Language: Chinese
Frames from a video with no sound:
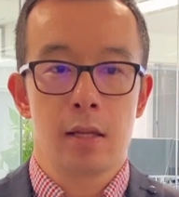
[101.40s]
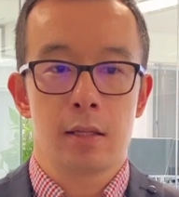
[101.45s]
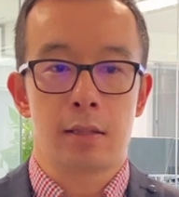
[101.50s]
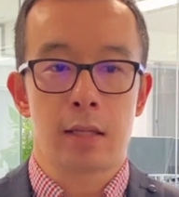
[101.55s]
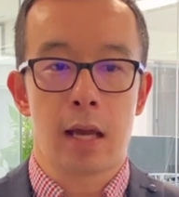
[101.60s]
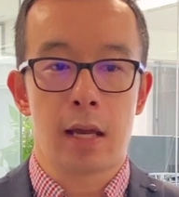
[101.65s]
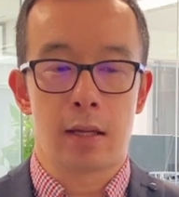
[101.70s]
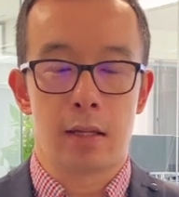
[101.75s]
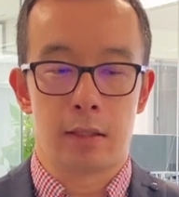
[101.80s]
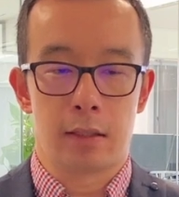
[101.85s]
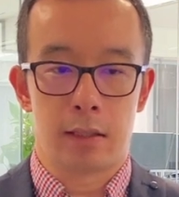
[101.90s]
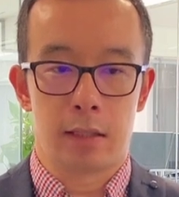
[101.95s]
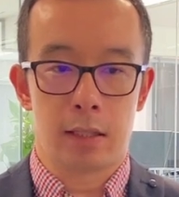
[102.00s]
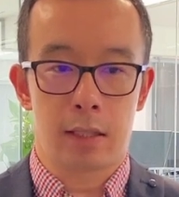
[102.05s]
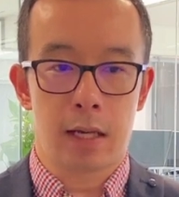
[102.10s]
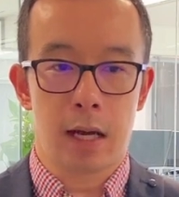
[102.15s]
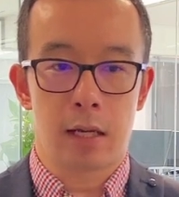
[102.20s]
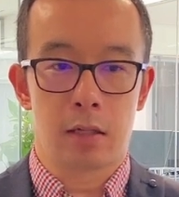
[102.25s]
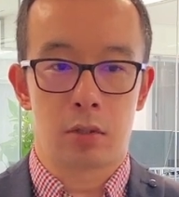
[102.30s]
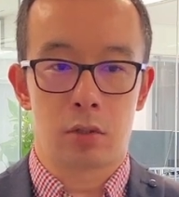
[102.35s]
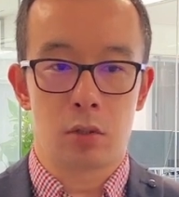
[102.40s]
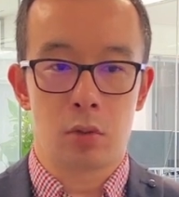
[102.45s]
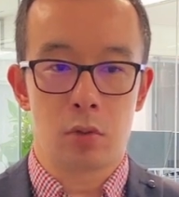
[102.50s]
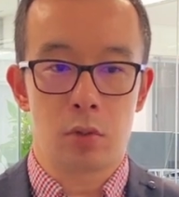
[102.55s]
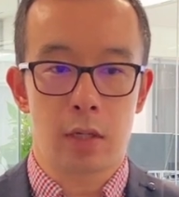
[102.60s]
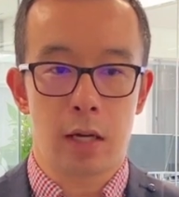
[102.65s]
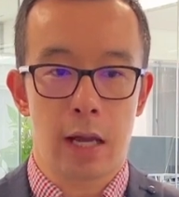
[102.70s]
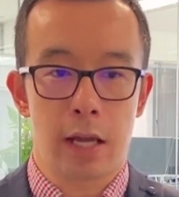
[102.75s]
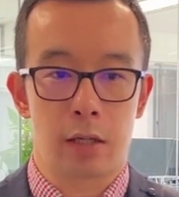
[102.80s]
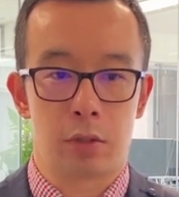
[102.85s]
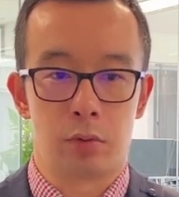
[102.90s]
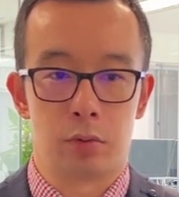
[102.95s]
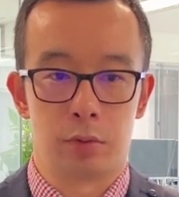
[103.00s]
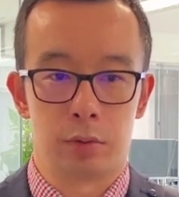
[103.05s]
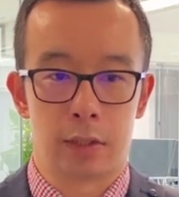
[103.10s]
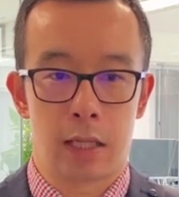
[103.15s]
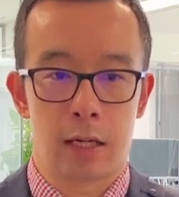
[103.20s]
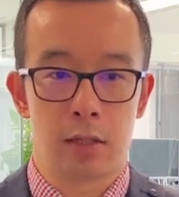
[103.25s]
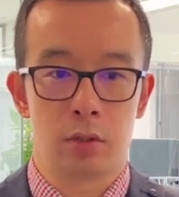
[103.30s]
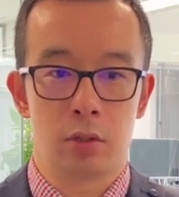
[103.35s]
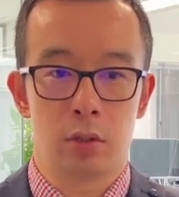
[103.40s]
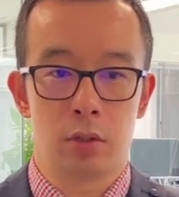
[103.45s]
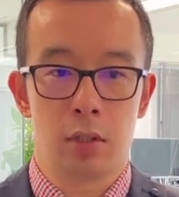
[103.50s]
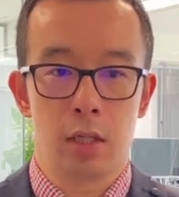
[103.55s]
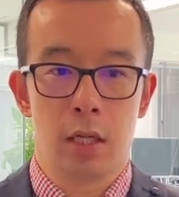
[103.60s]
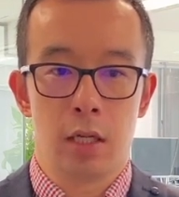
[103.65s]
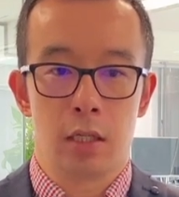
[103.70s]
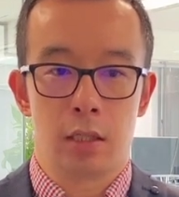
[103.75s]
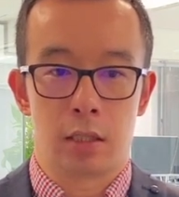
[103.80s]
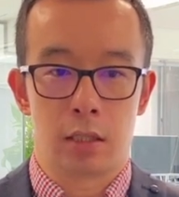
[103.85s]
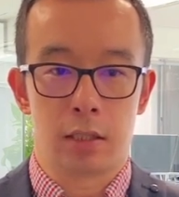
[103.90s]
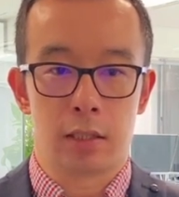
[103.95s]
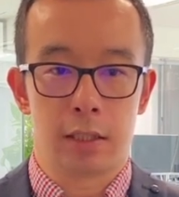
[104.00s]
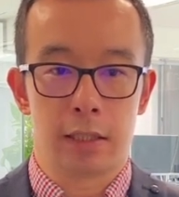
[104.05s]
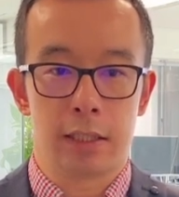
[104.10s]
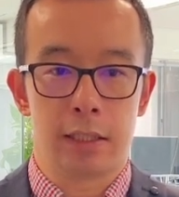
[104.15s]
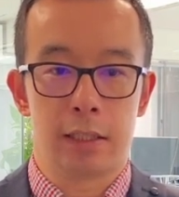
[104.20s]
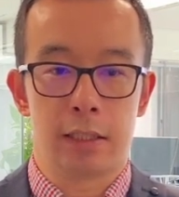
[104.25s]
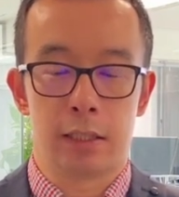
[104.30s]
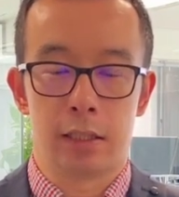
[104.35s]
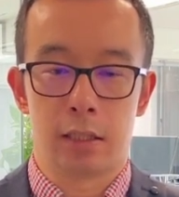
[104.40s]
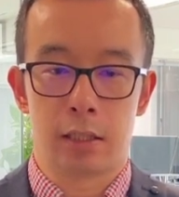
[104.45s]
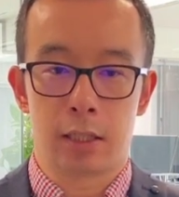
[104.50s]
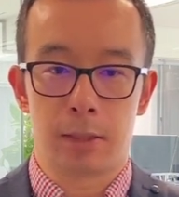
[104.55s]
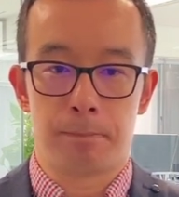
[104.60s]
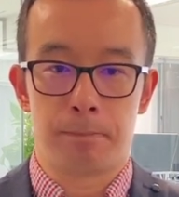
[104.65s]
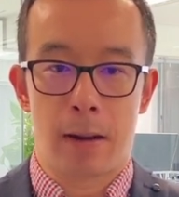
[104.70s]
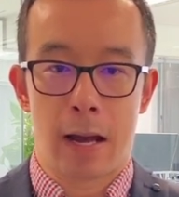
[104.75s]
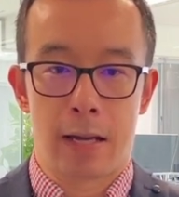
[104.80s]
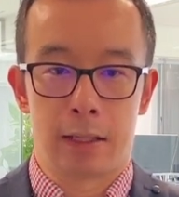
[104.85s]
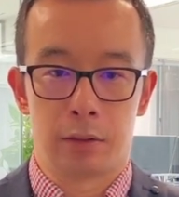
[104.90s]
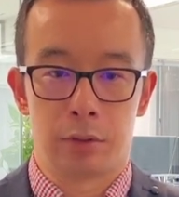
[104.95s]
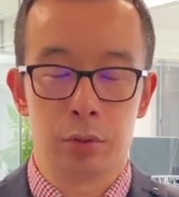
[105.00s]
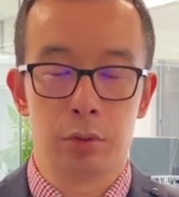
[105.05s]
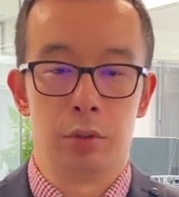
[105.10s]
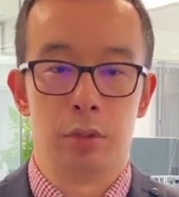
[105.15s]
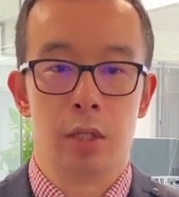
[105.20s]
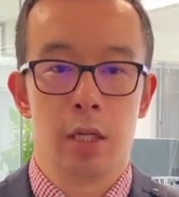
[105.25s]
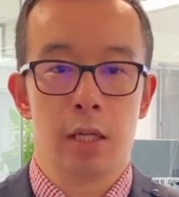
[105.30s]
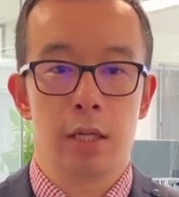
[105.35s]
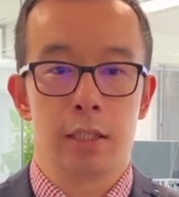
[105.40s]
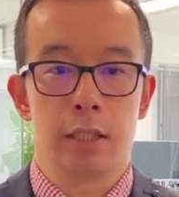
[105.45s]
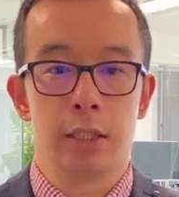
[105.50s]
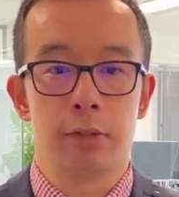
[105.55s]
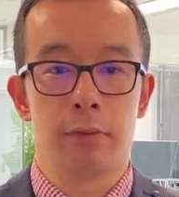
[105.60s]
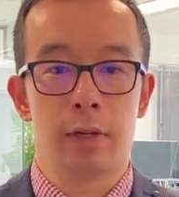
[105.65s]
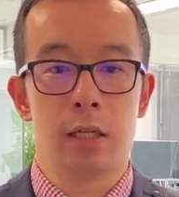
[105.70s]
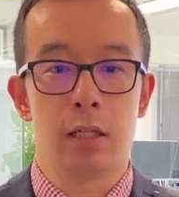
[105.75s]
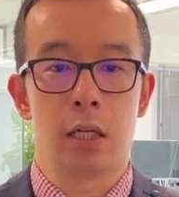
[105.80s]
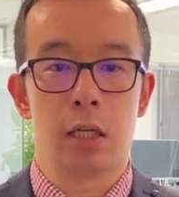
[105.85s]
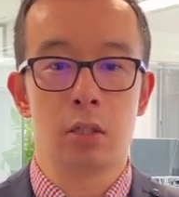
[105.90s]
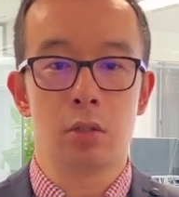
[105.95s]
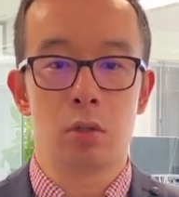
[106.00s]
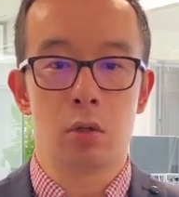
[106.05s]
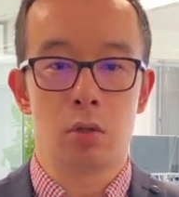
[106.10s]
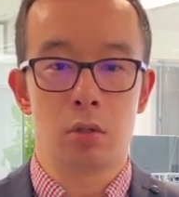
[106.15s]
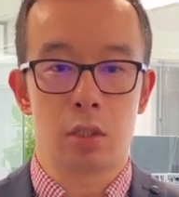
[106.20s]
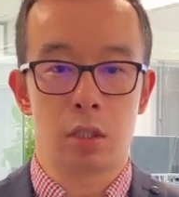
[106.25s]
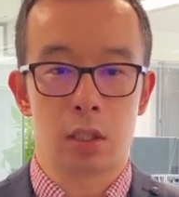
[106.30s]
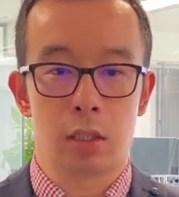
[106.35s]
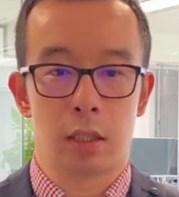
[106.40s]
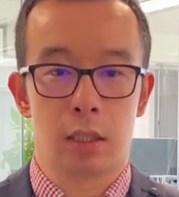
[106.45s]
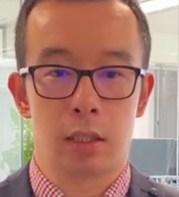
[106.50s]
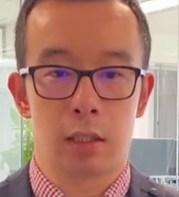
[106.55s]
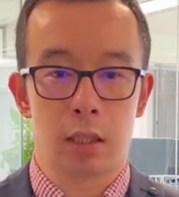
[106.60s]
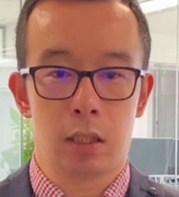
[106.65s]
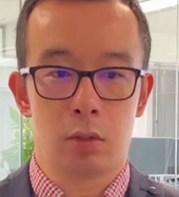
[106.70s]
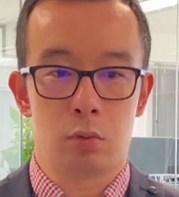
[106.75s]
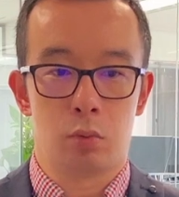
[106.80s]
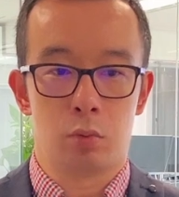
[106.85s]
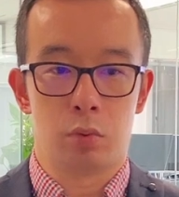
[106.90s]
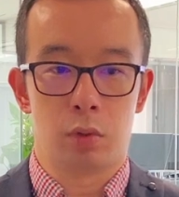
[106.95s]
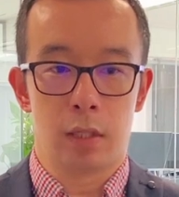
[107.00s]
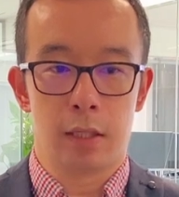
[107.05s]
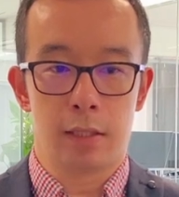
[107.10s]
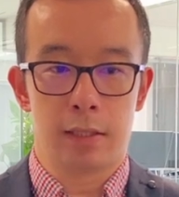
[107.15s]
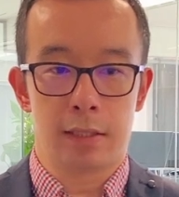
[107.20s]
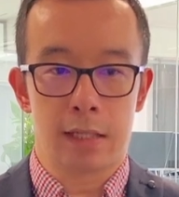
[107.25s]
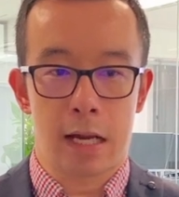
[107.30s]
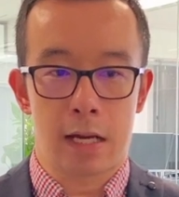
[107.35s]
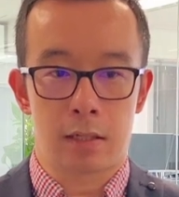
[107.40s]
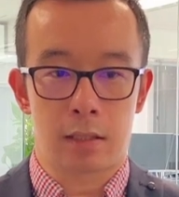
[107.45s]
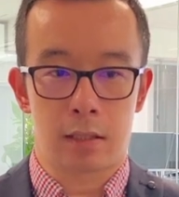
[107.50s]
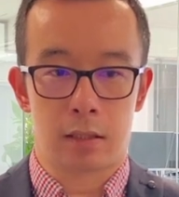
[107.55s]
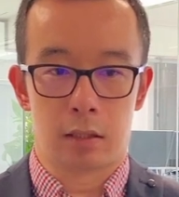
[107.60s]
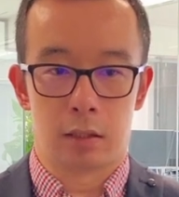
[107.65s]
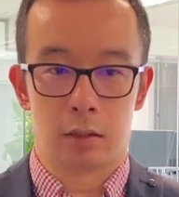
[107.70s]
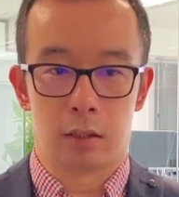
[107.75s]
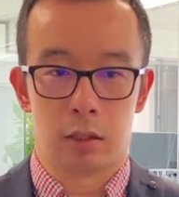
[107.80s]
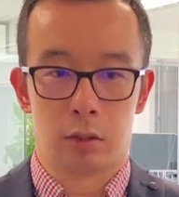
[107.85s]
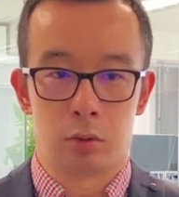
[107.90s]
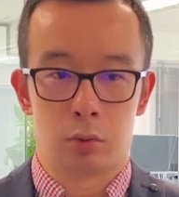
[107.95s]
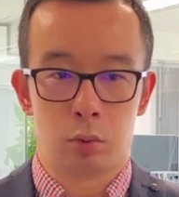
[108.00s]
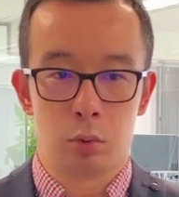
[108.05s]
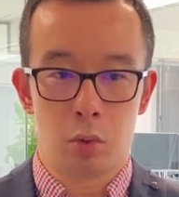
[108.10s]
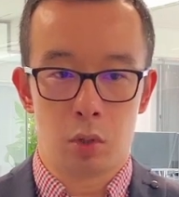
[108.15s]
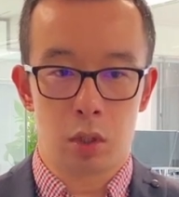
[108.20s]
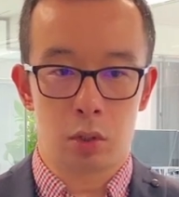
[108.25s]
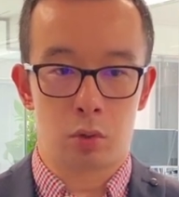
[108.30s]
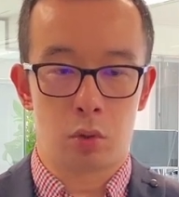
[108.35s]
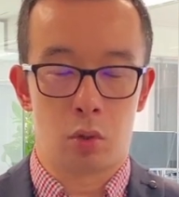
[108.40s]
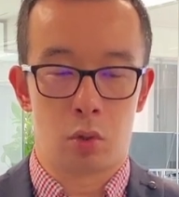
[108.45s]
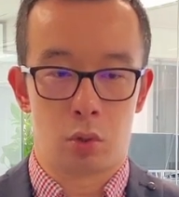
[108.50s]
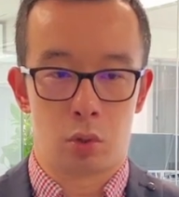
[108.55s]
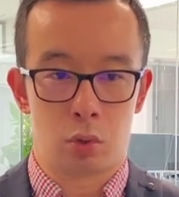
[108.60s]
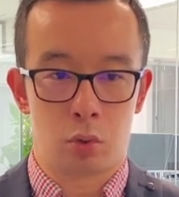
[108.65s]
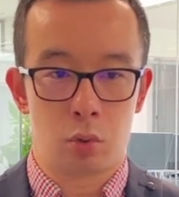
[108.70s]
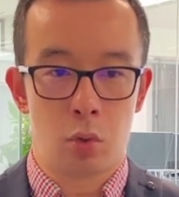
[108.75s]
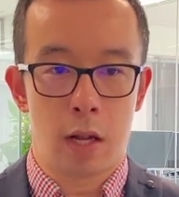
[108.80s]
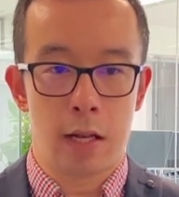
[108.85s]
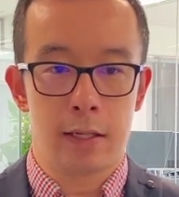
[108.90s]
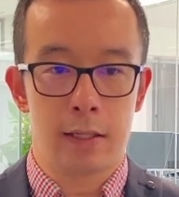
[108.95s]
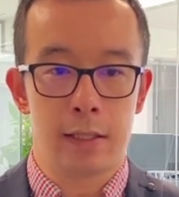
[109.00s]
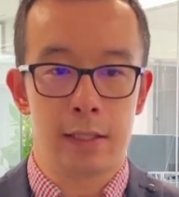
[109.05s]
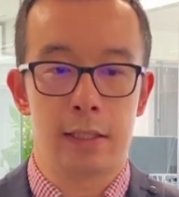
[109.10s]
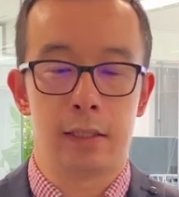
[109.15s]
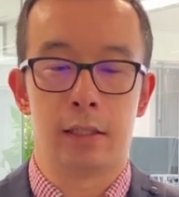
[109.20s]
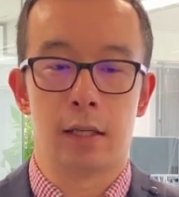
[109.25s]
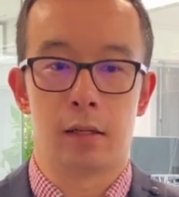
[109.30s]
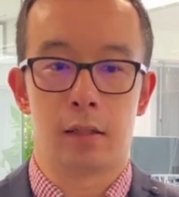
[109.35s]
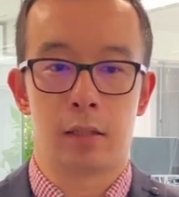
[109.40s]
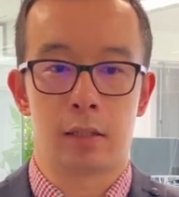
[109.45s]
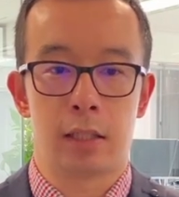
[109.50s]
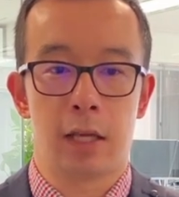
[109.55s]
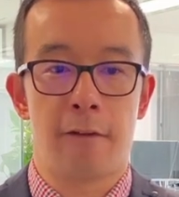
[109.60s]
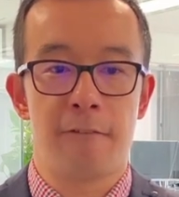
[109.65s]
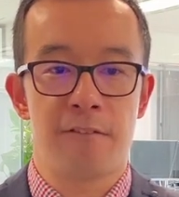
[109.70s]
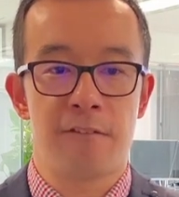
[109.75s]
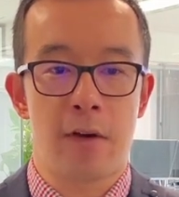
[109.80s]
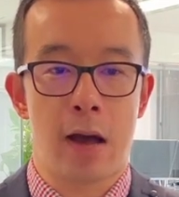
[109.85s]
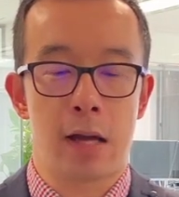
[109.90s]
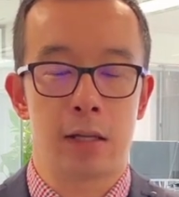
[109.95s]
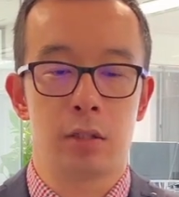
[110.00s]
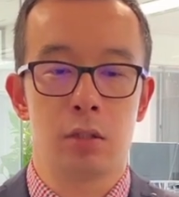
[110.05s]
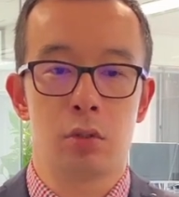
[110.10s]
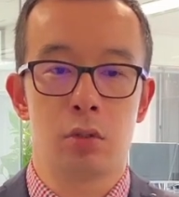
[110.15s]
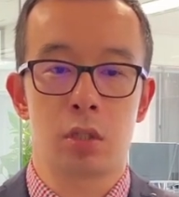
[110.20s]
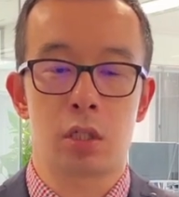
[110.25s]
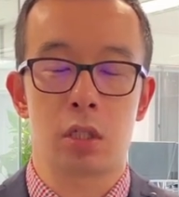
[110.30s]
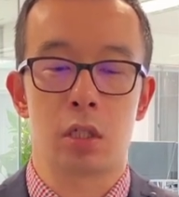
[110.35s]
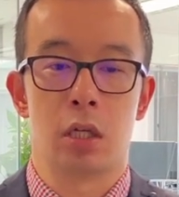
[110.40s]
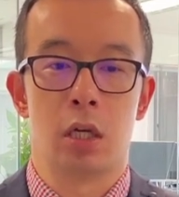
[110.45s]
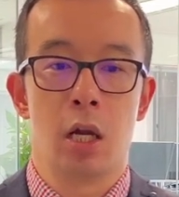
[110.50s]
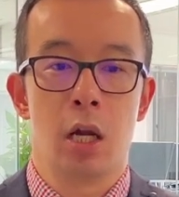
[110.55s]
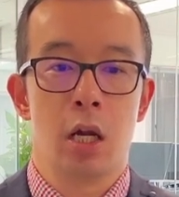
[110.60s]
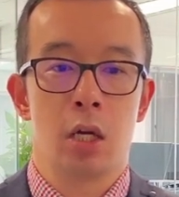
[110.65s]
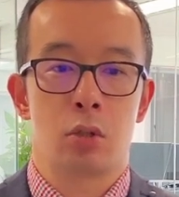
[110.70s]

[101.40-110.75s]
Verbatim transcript: 在一干中概股当中，值得一提的是百度，因为人工智能跟无人驾驶等多种专利的先发优势，